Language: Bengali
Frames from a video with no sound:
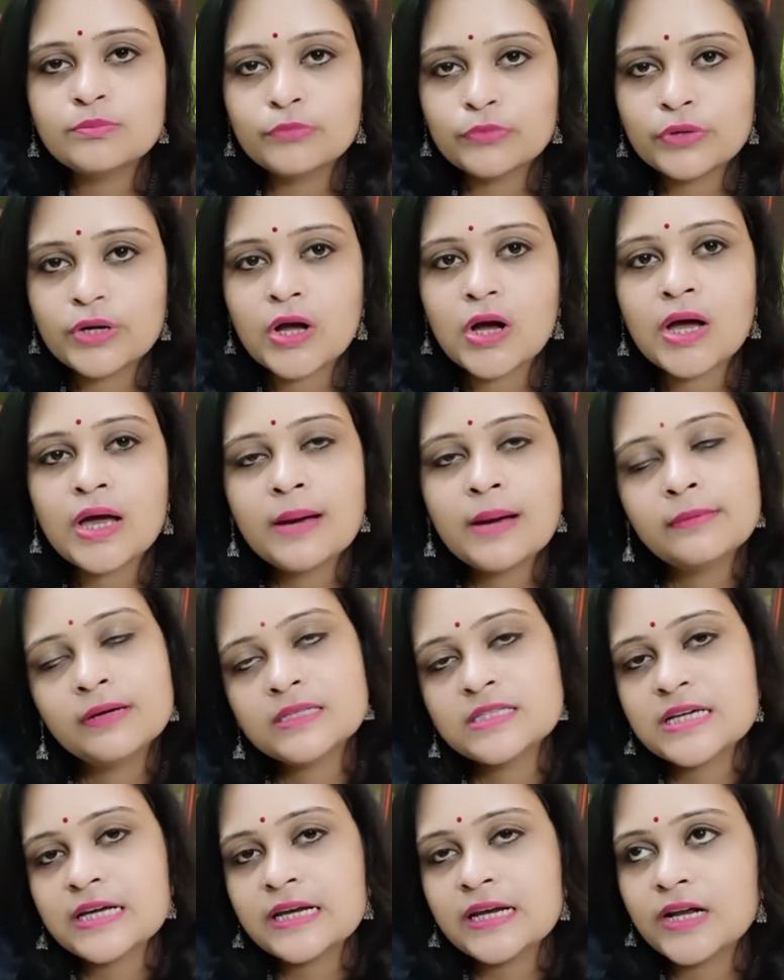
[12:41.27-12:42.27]
মনে হয়
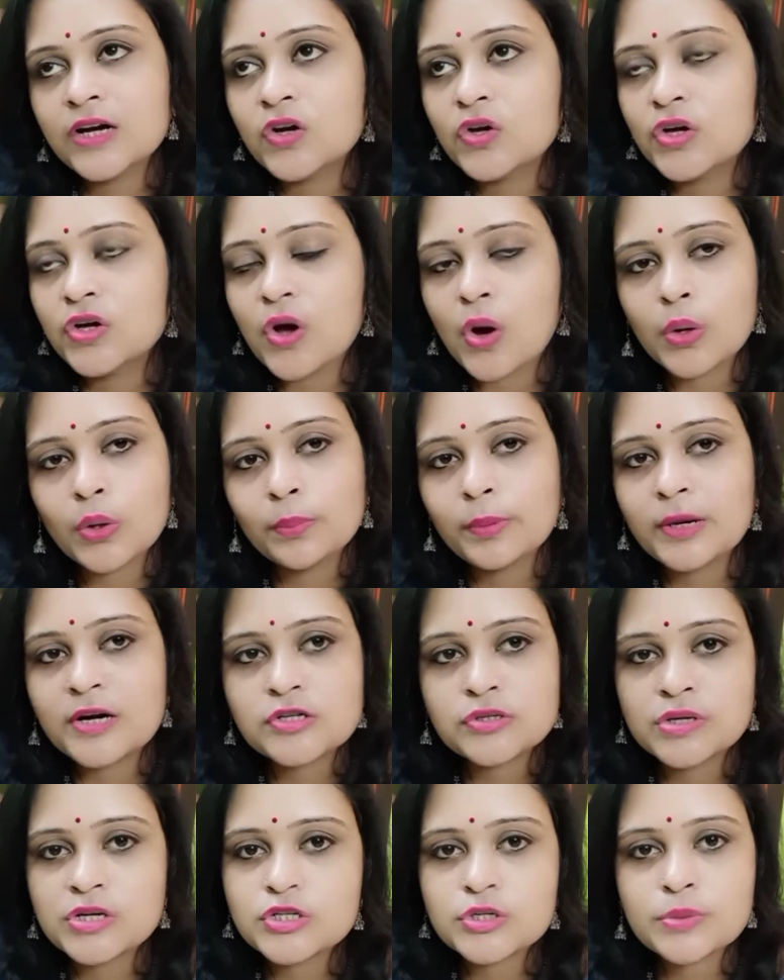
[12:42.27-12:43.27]
আমার ছেলের ওই
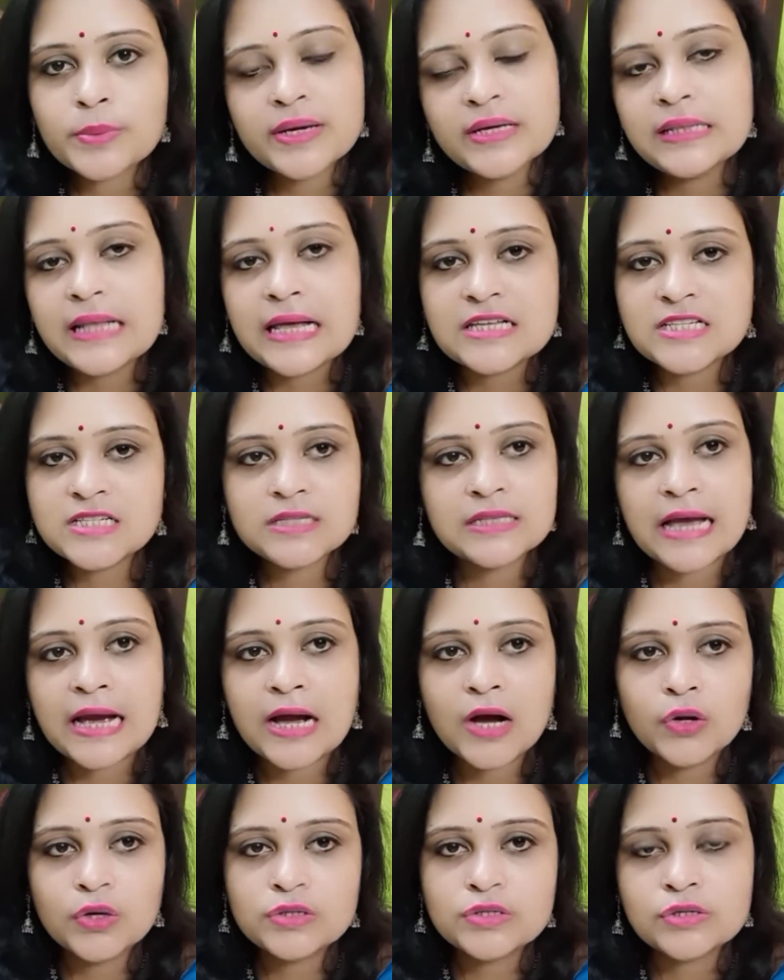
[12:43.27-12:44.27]
অন্নপ্রাশনের সময় লাস্টে
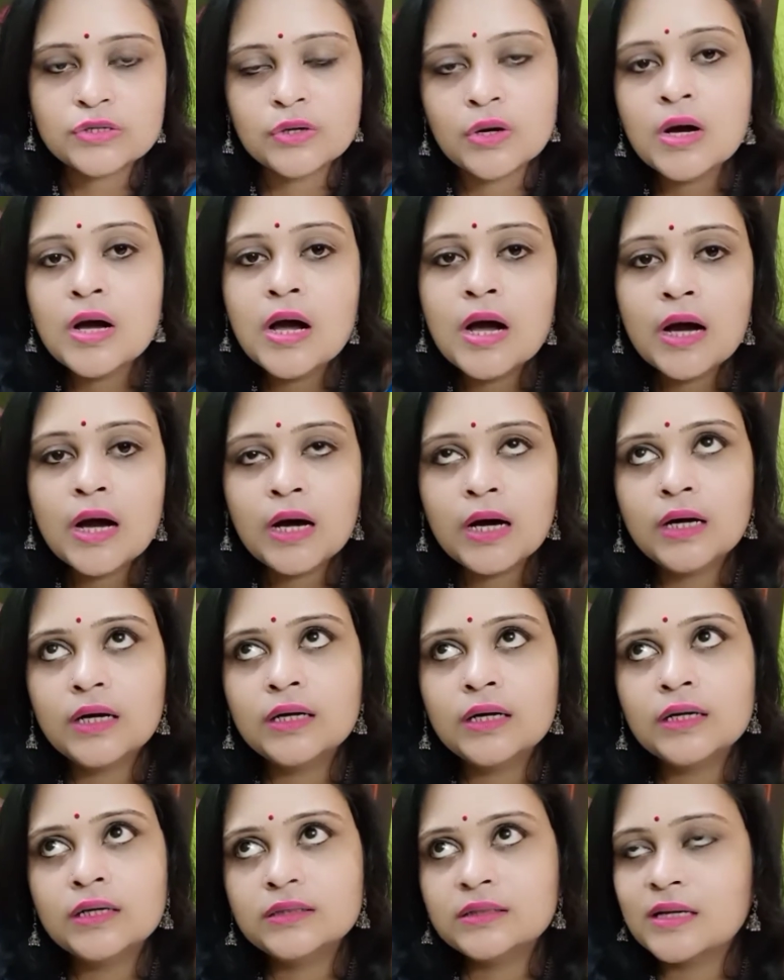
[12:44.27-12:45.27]
দেখা হয়েছিল
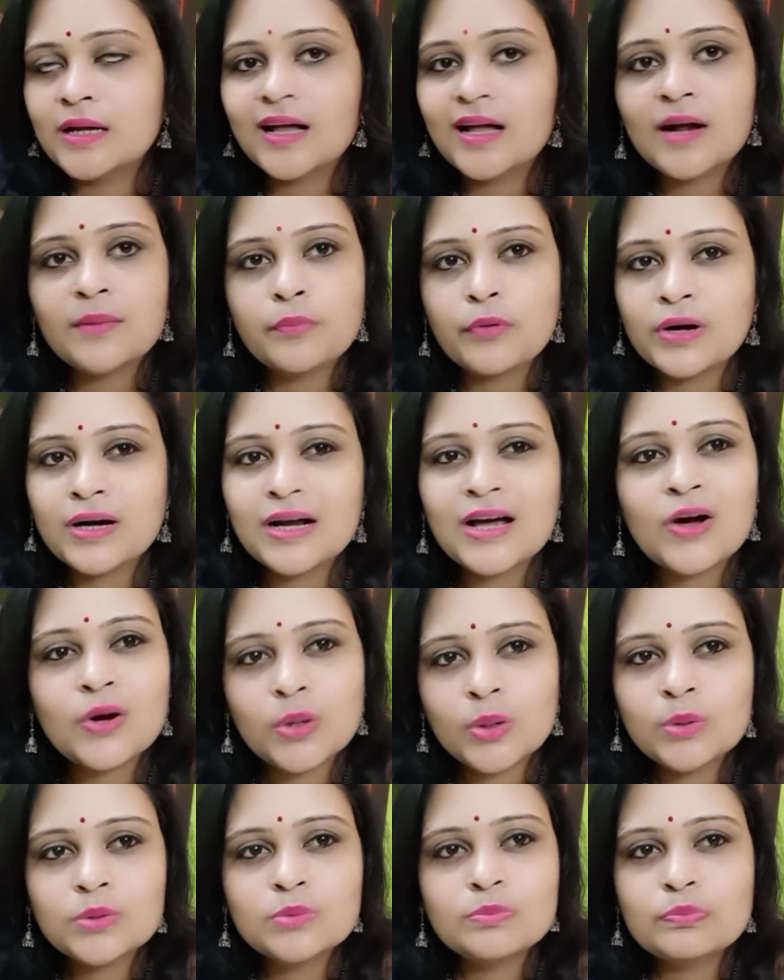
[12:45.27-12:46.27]
তারপরে
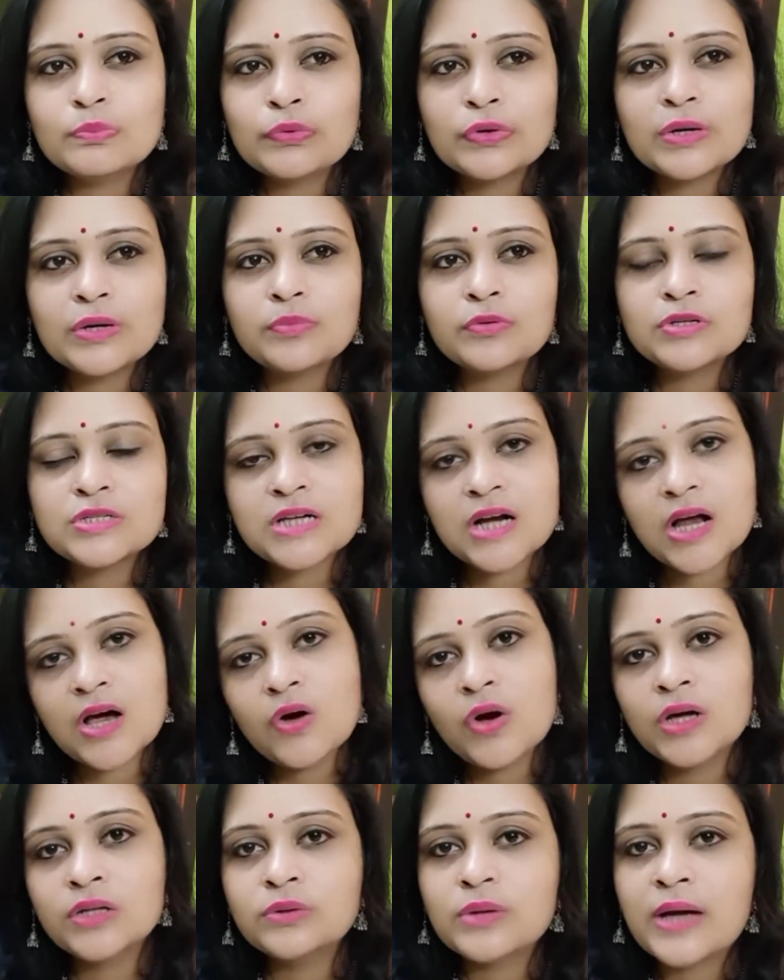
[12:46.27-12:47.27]
মনে পড়ছে না
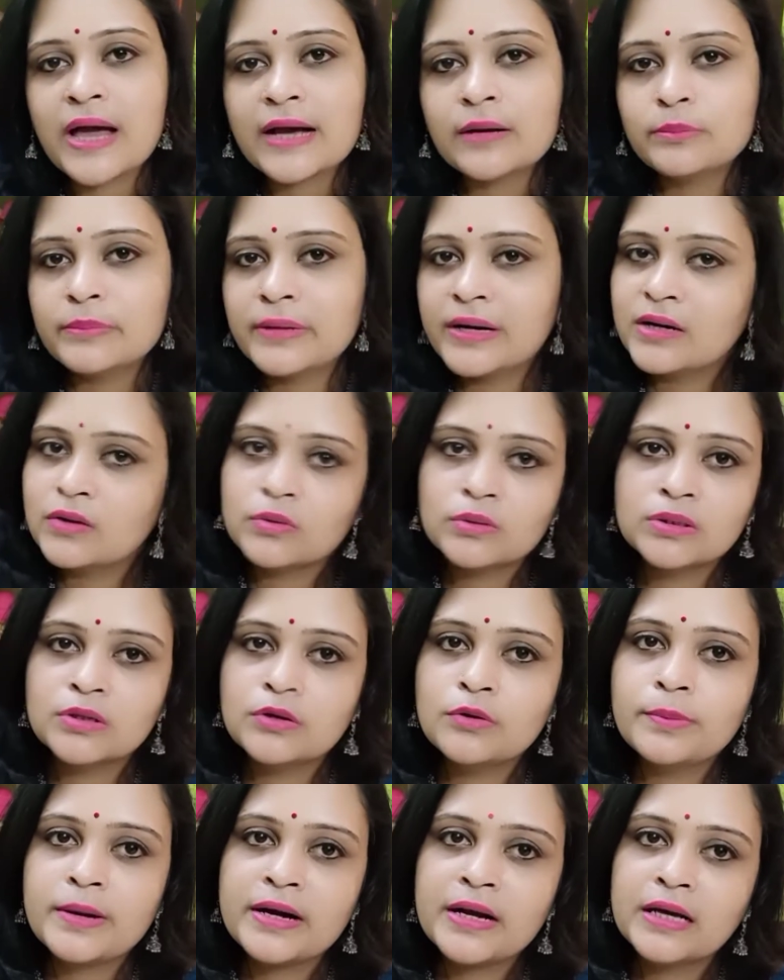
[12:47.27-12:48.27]
হয়তো একবার
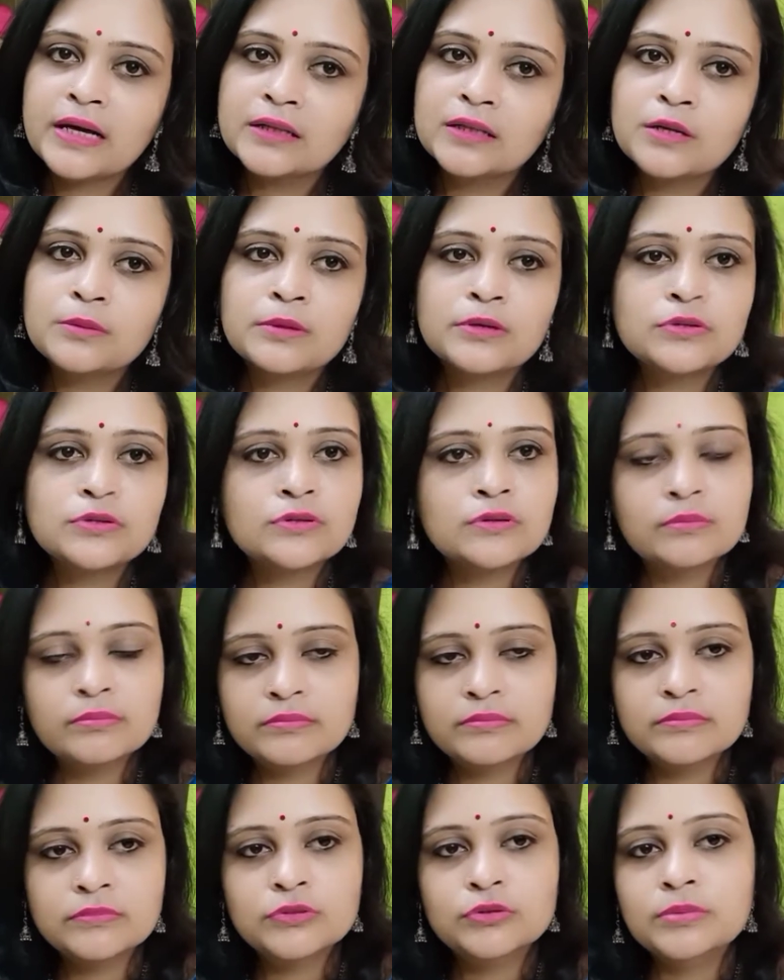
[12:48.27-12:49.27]
হতেও পারে একবার বা
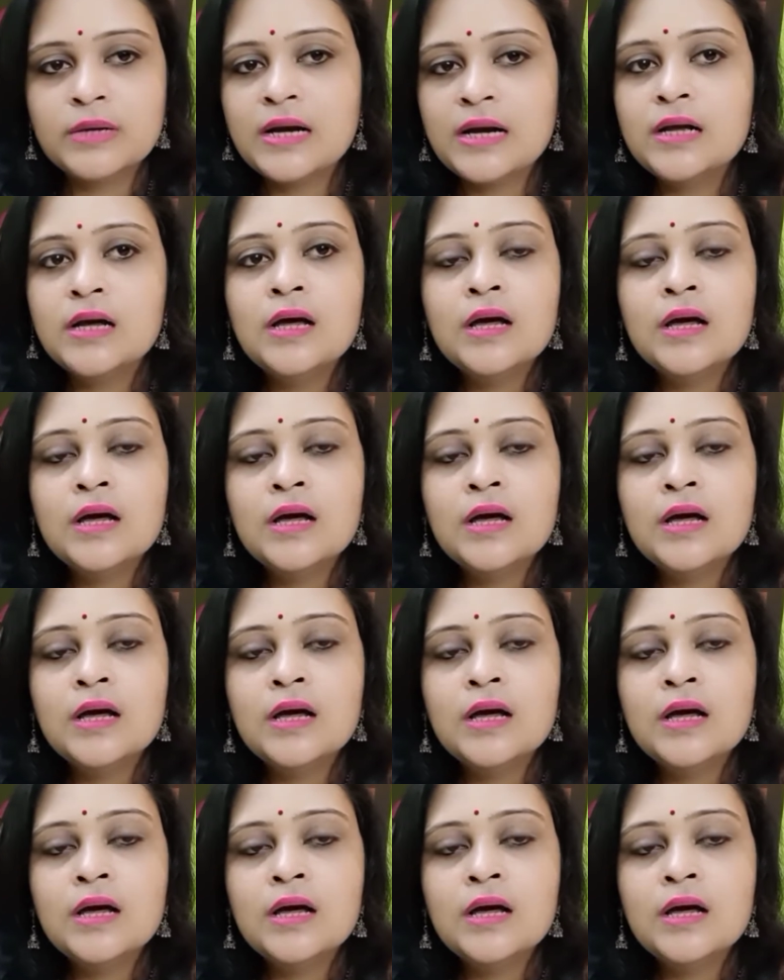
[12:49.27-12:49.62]
দুবার